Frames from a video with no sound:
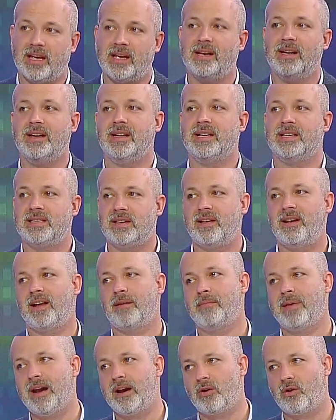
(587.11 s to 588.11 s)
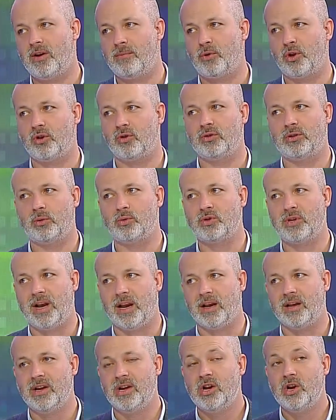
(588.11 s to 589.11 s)
que se iban a cambiar con el proyecto
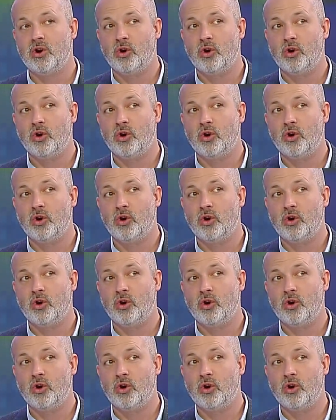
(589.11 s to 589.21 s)
constitucional.